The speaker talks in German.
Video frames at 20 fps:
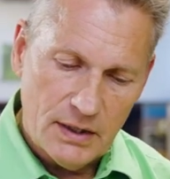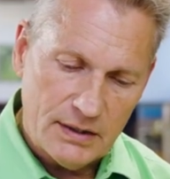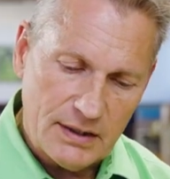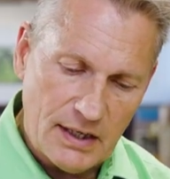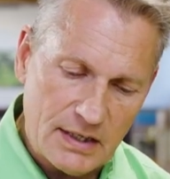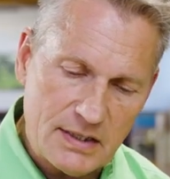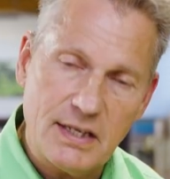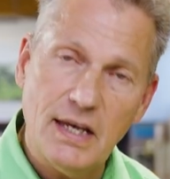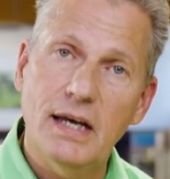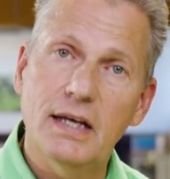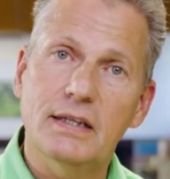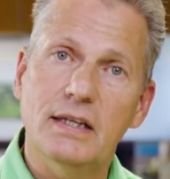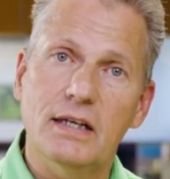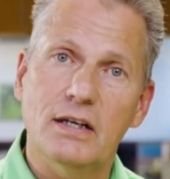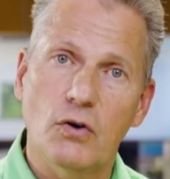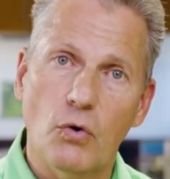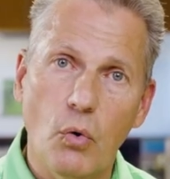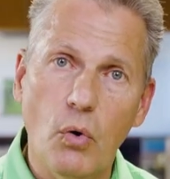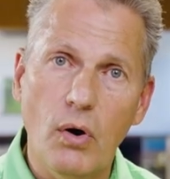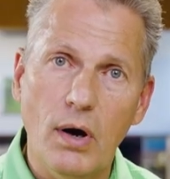das hält den
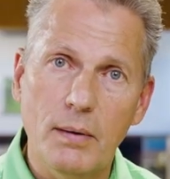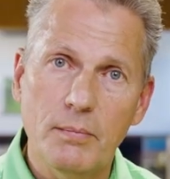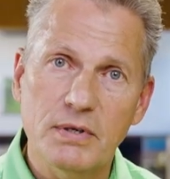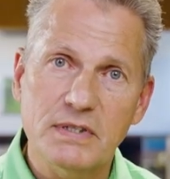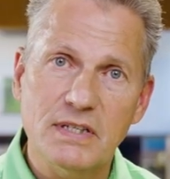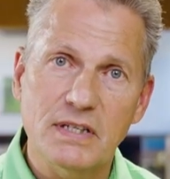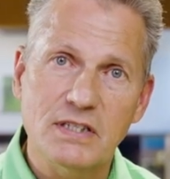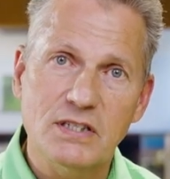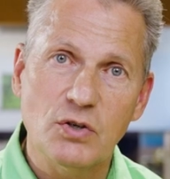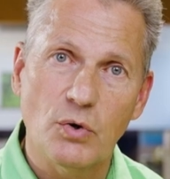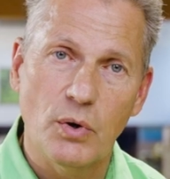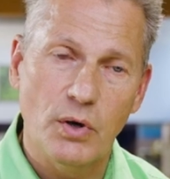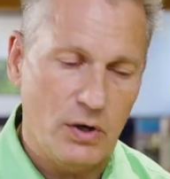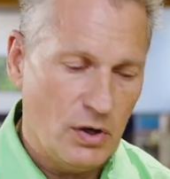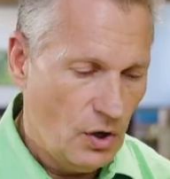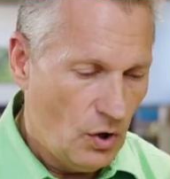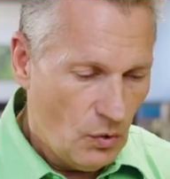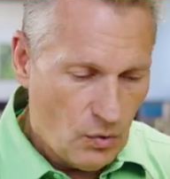Geruch ein bisschen zurück